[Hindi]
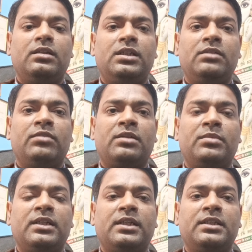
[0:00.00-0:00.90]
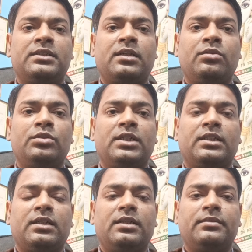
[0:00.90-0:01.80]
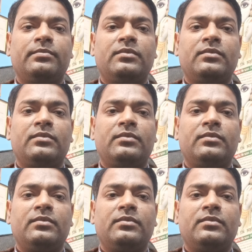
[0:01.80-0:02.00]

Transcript: लीवर में कैंसर हो जाता है